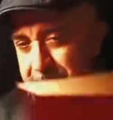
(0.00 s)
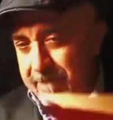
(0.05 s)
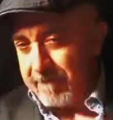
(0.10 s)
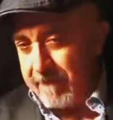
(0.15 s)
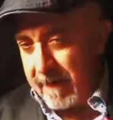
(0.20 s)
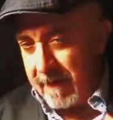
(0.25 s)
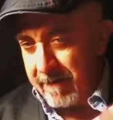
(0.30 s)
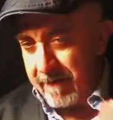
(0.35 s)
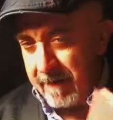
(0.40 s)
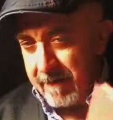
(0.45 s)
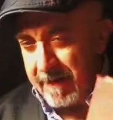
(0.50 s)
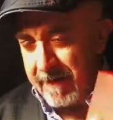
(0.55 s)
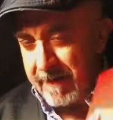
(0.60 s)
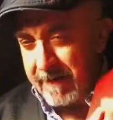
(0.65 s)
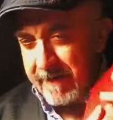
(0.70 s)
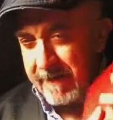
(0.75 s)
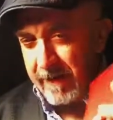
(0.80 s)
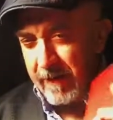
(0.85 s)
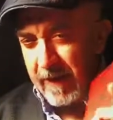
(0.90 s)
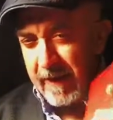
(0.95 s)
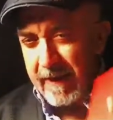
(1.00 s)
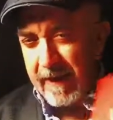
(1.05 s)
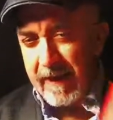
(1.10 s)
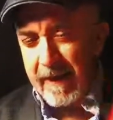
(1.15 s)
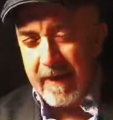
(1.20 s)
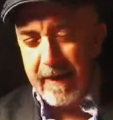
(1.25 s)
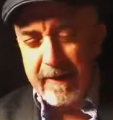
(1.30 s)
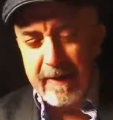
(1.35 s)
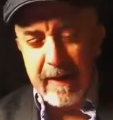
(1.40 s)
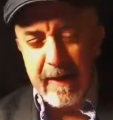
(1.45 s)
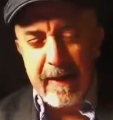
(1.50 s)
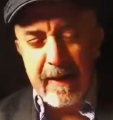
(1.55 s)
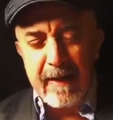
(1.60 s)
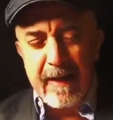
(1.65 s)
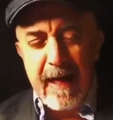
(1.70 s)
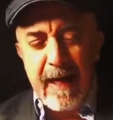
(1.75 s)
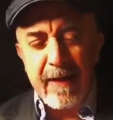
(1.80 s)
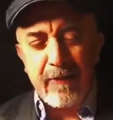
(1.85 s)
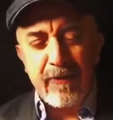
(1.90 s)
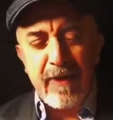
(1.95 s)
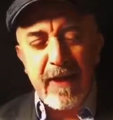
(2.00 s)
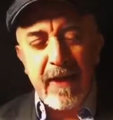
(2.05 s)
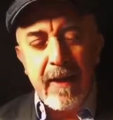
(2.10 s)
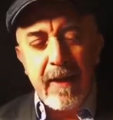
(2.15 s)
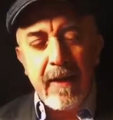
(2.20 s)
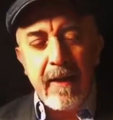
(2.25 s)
la prima edizione della, delle Inaudi